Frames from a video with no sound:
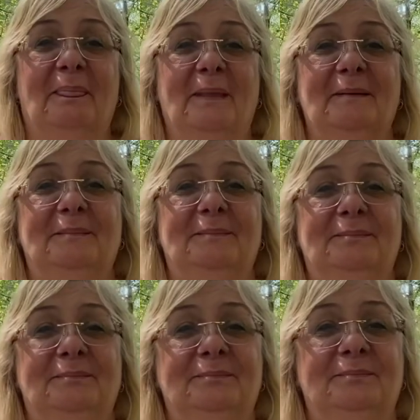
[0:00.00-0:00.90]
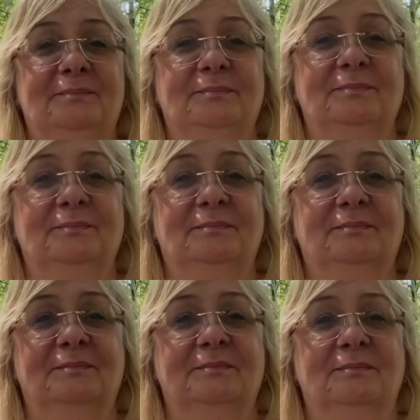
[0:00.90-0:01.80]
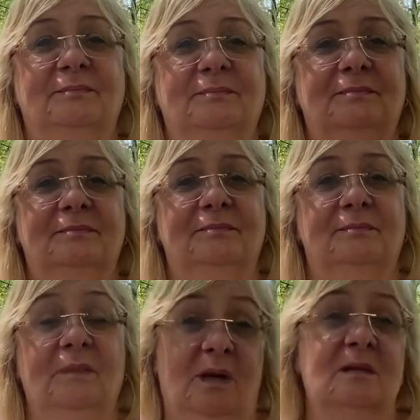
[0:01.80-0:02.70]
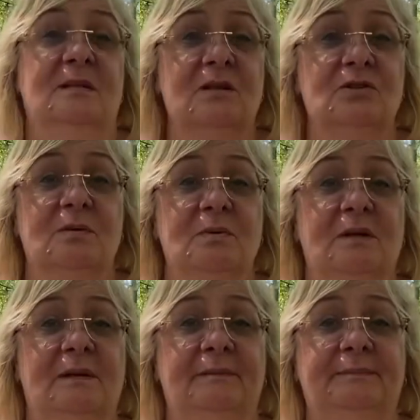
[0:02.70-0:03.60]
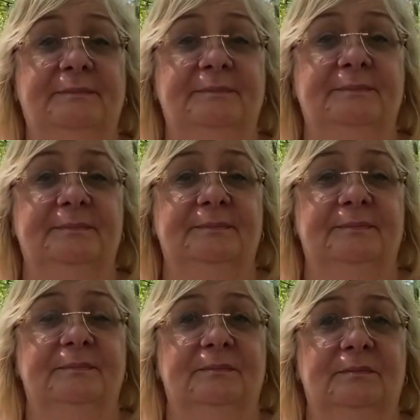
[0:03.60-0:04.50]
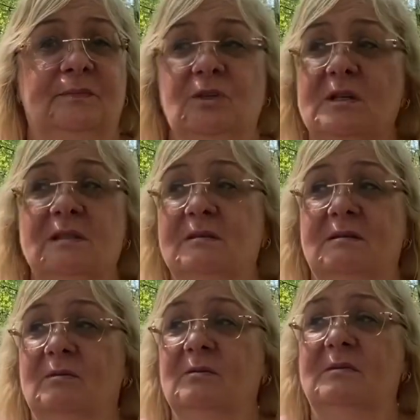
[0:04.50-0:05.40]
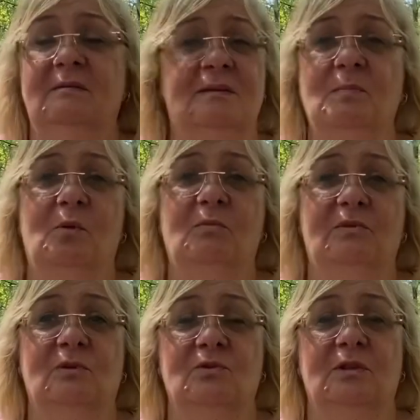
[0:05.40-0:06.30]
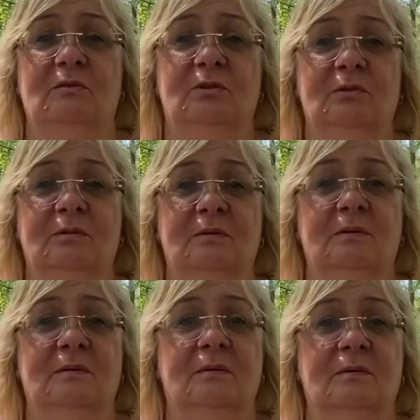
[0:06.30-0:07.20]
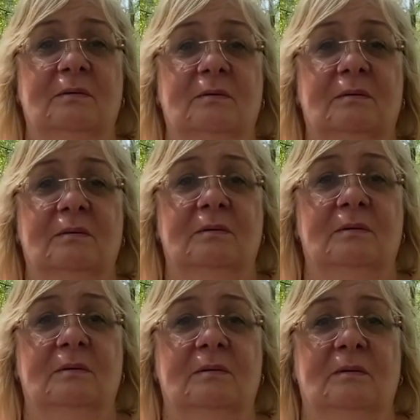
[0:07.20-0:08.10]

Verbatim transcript: Ты можешь собрать кубик Рубик? Да, раньше собирала. А сейчас? Сейчас не пробовала уже давно. О чем ты мечтала в последний раз?